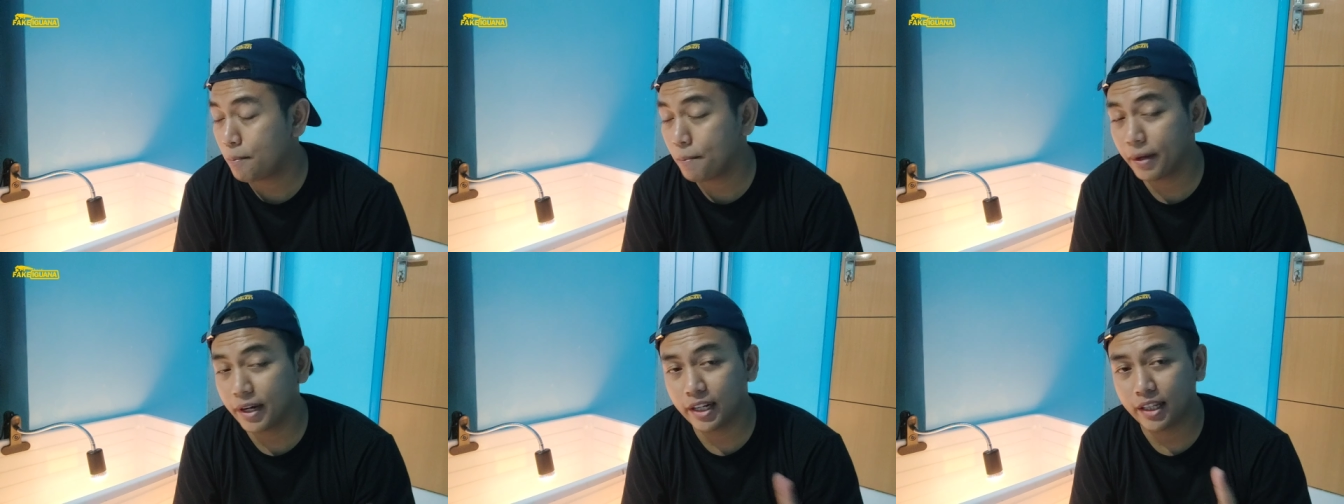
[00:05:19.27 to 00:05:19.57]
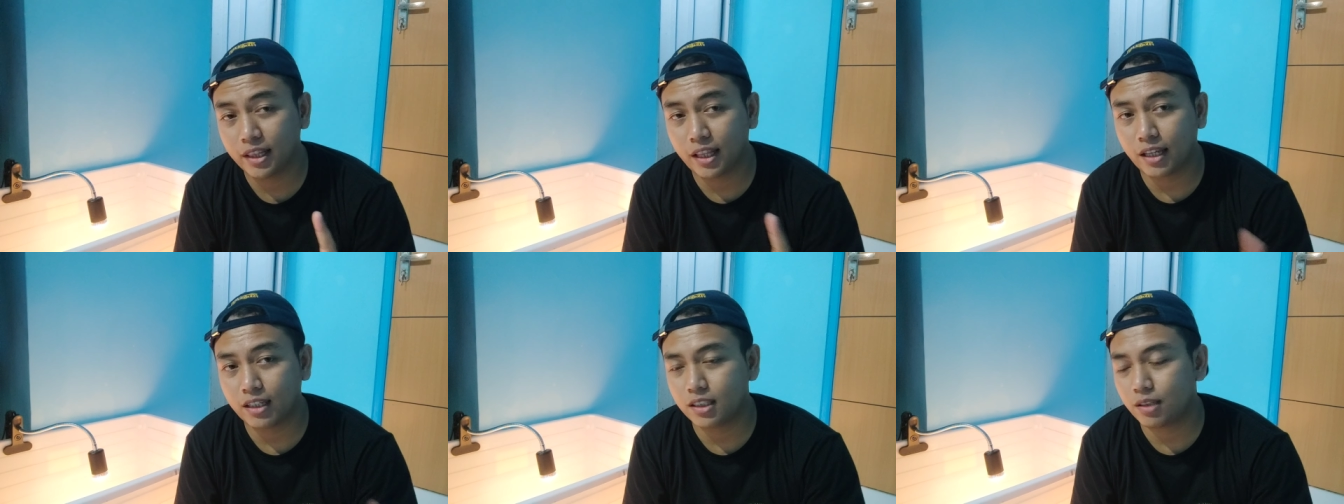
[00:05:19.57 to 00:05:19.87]

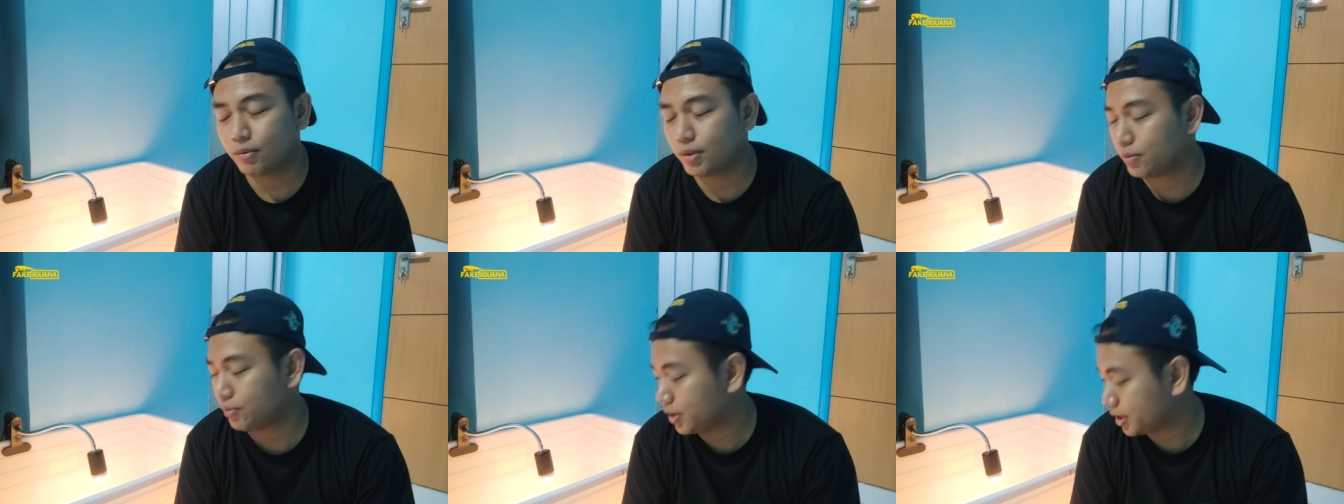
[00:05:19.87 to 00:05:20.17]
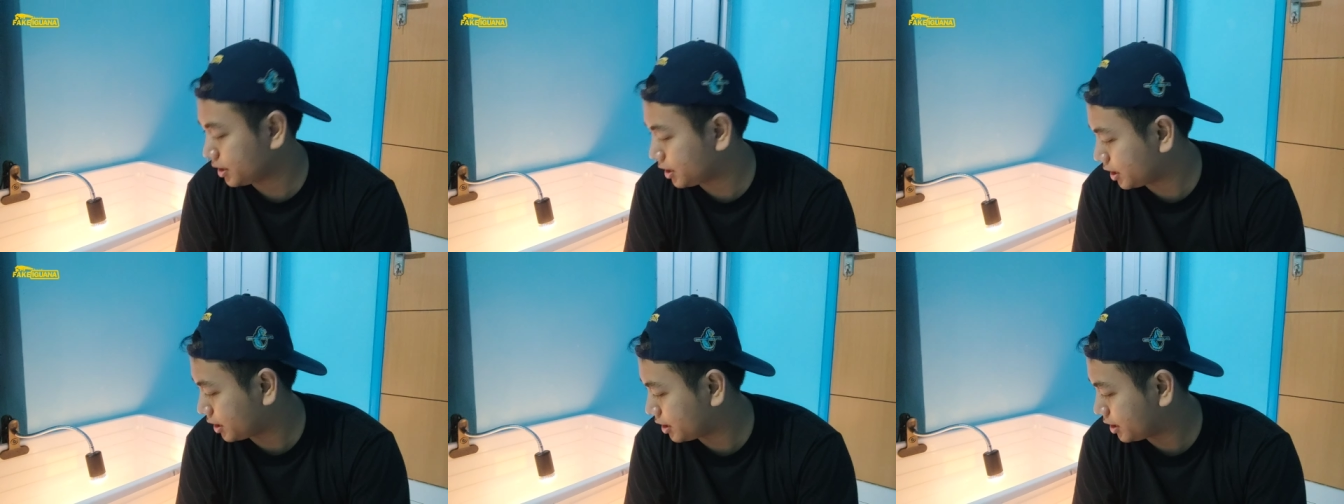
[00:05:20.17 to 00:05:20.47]
menetas temen
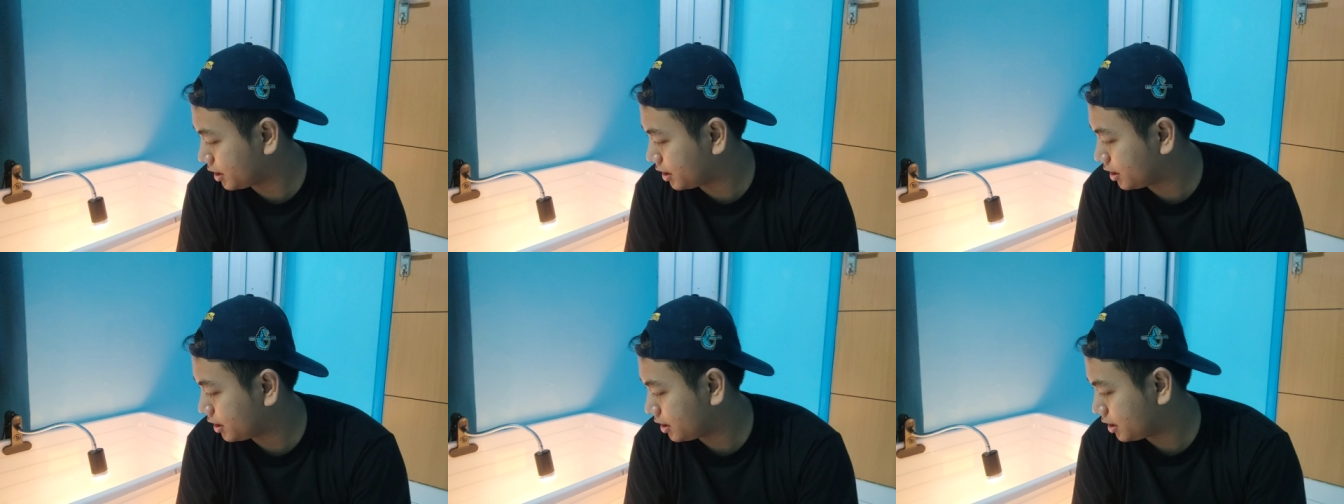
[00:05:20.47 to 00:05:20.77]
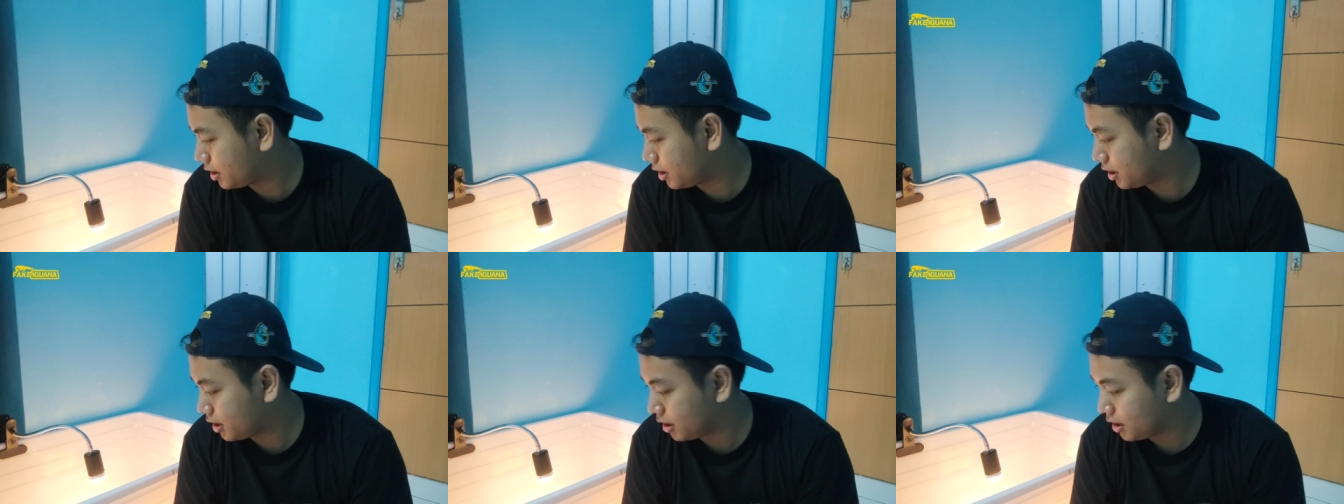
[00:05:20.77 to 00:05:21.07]
jadi
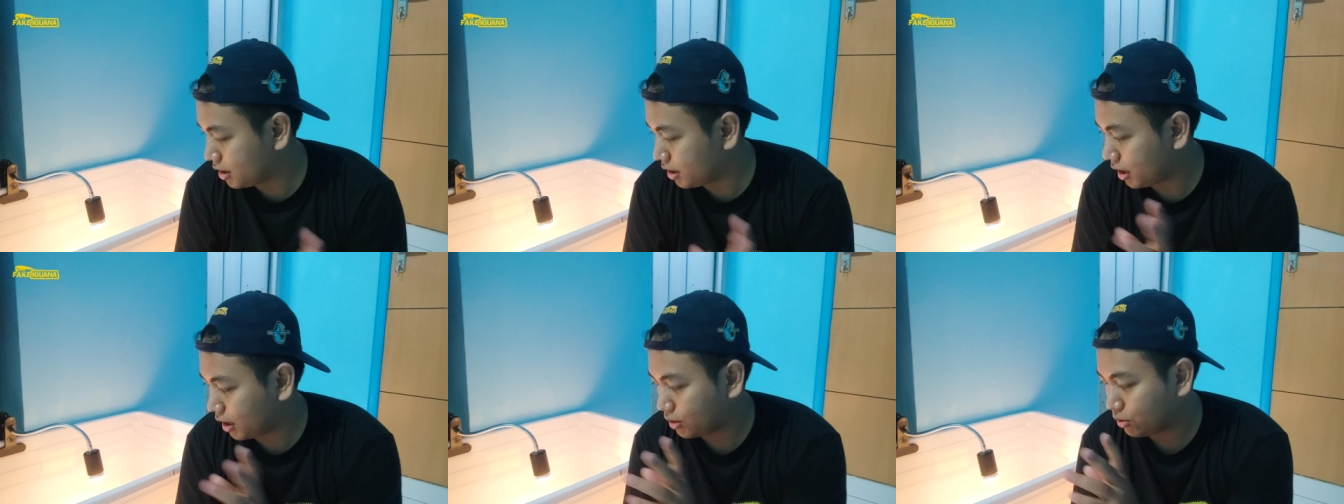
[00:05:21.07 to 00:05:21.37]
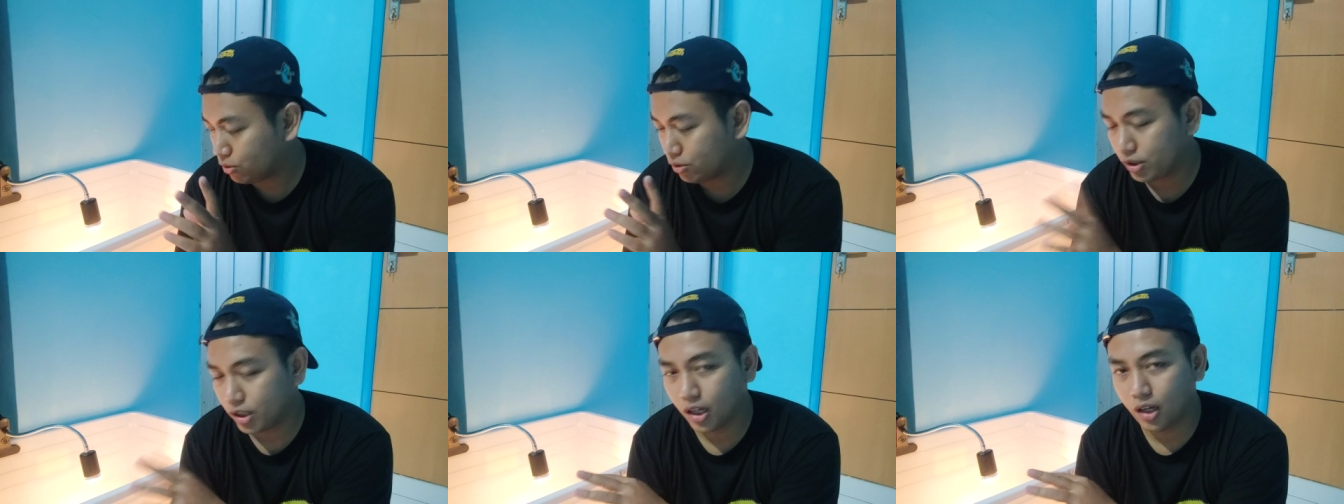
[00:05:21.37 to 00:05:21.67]

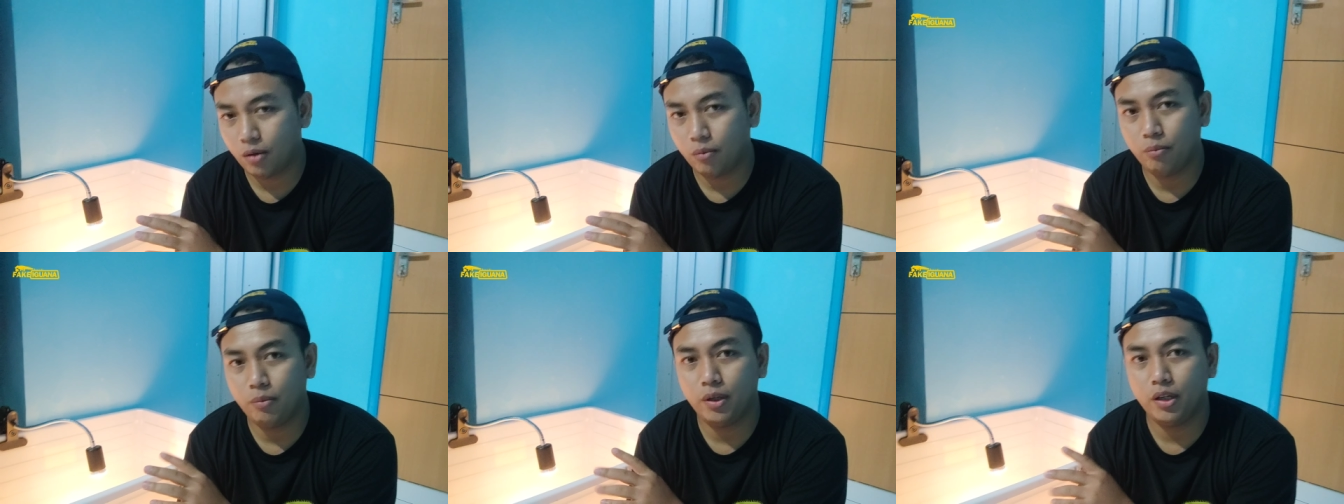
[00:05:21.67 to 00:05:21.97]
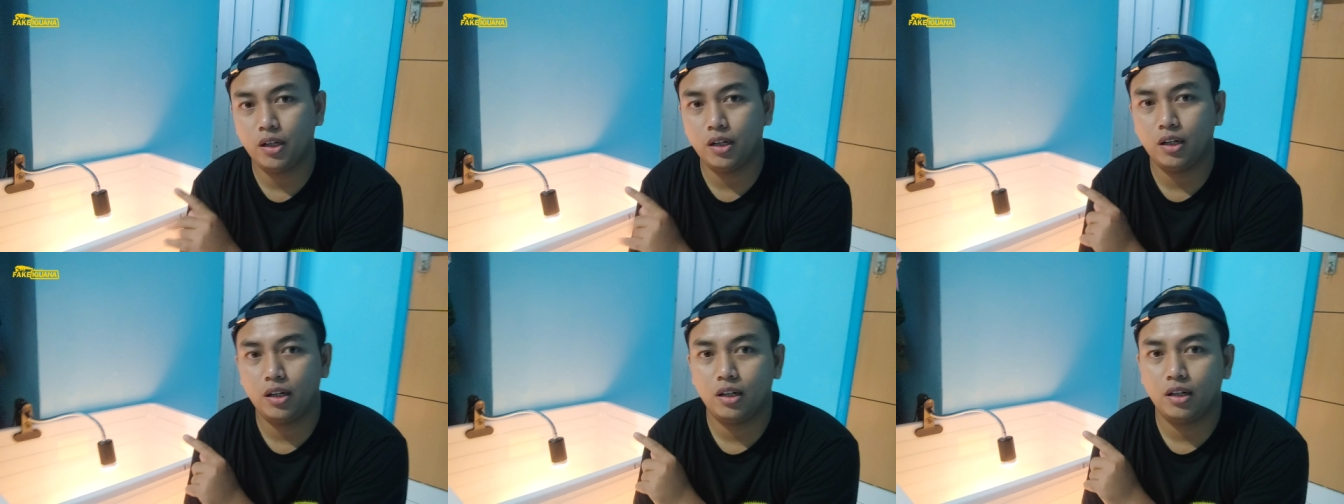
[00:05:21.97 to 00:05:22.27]
langsung saya
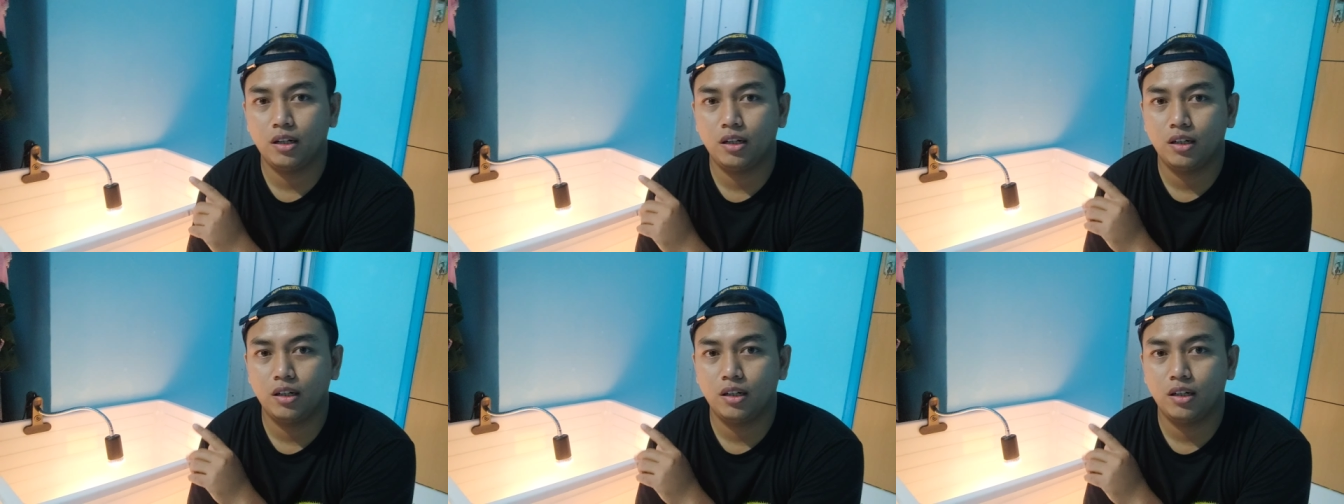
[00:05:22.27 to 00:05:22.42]
ambil